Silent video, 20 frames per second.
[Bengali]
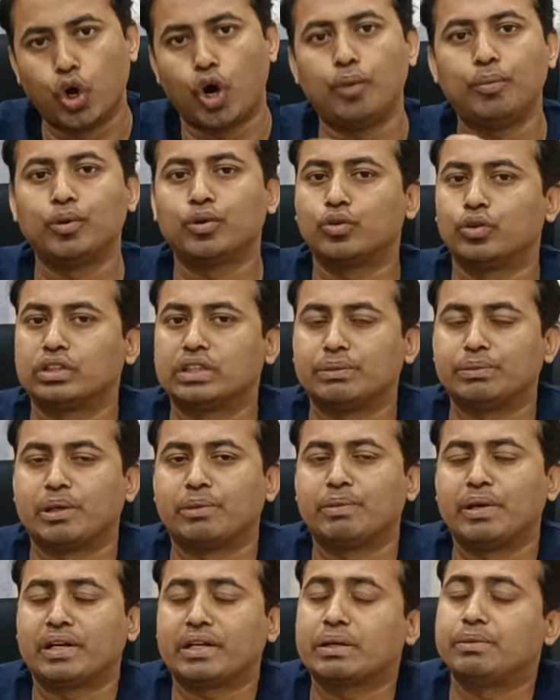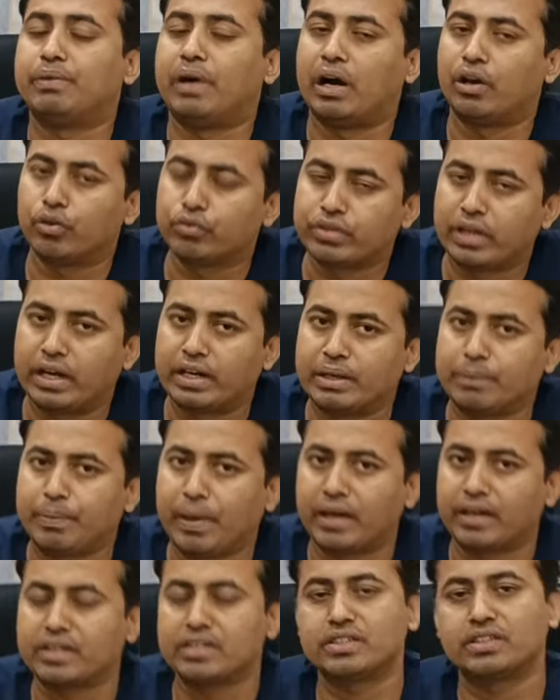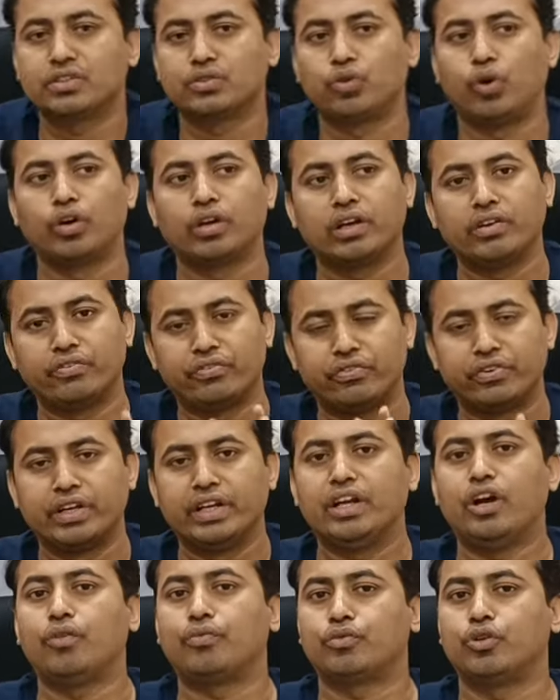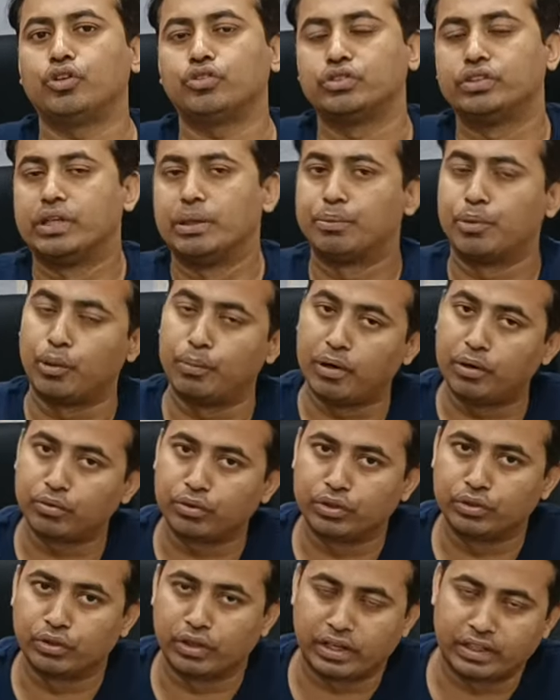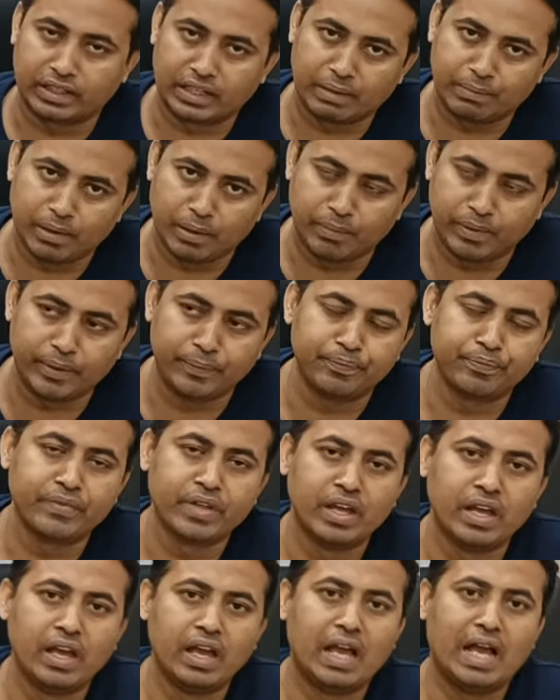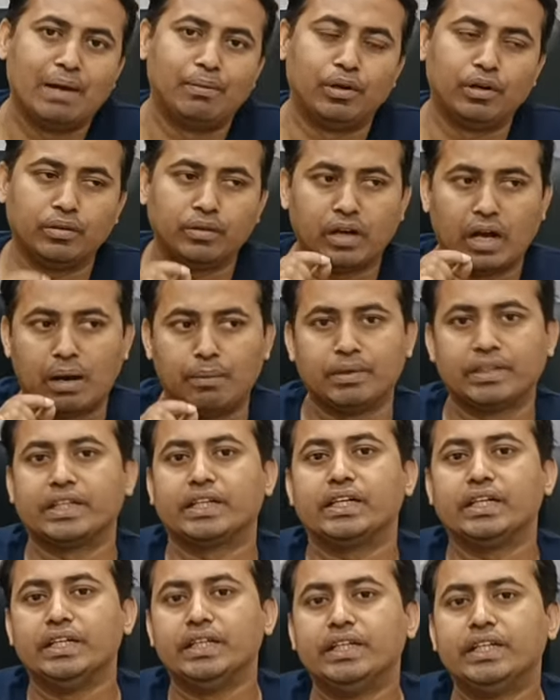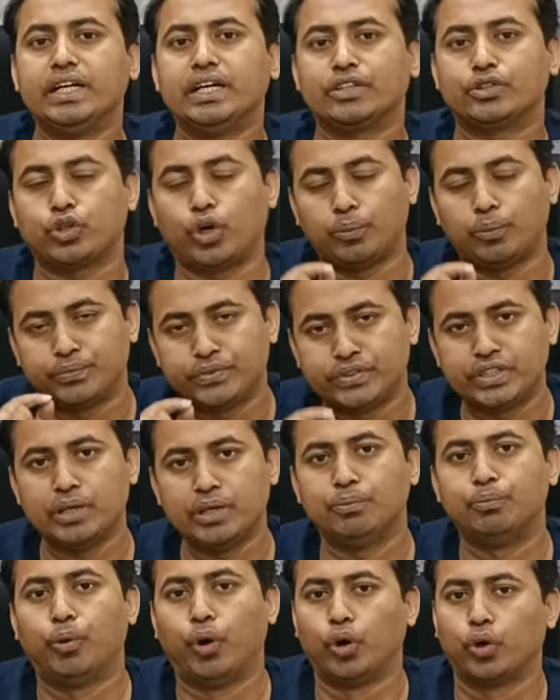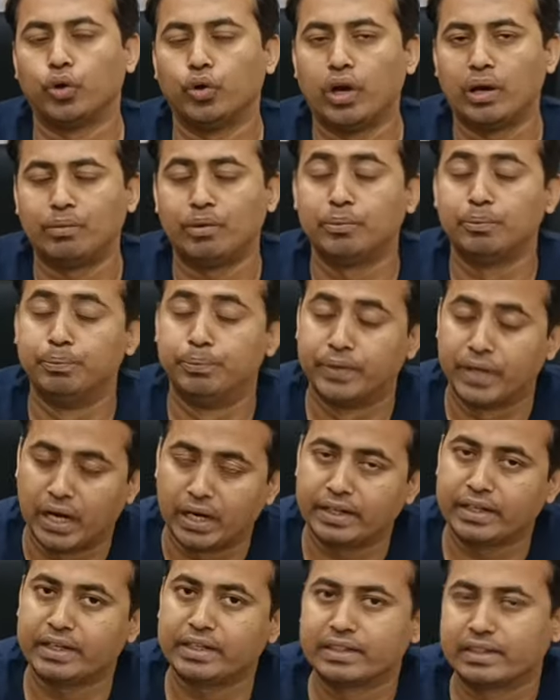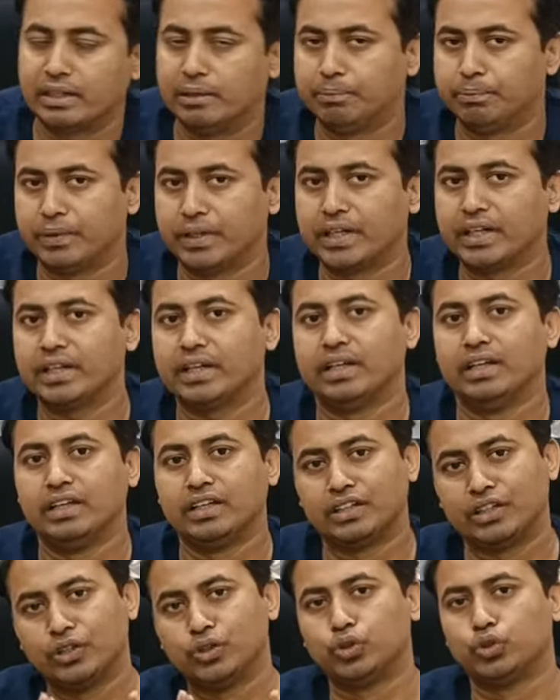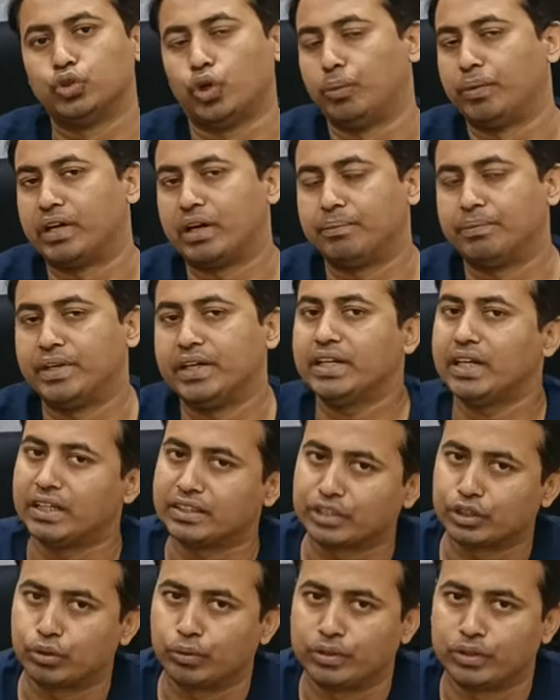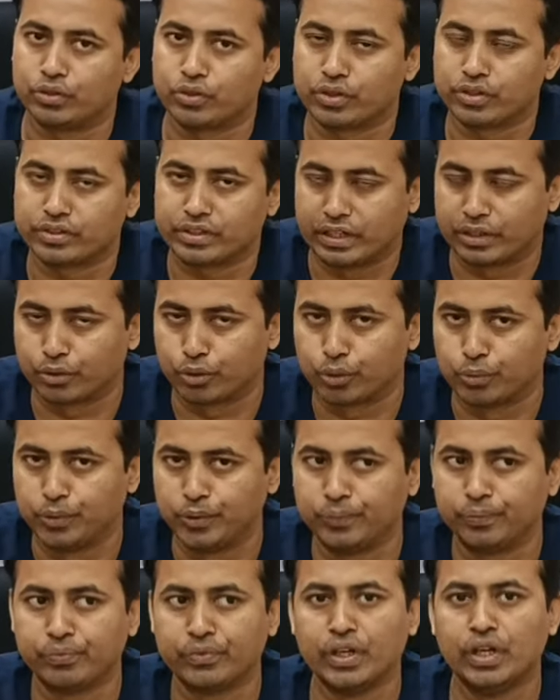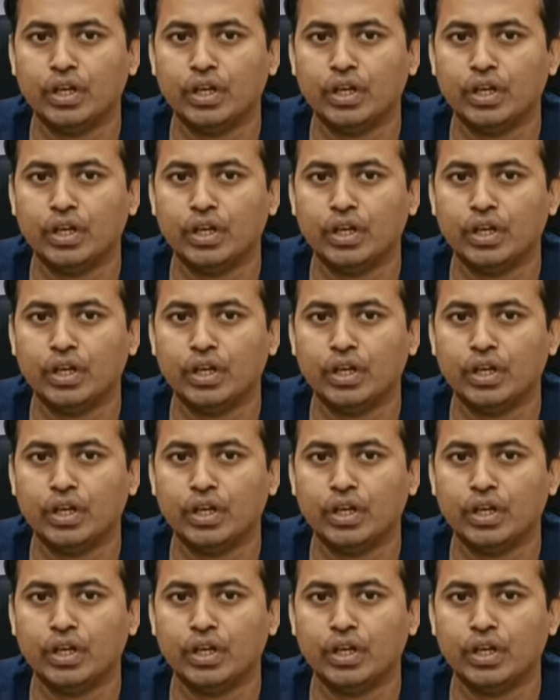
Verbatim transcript: জবও করতে পারবে একটা ভালো স্যালারি প্যাকেজ সঙ্গে ফ্রি অফ কস্ট ডিপ্লোমাও কিন্তু এখান থেকে পাবে এবং আমাদের ইন্ডিয়া সবচেয়ে বড় এবং ব্র্যান্ডেড কোম্পানির কিন্তু জবের আপডেট আজকে তোমাদের সঙ্গে শেয়ার করব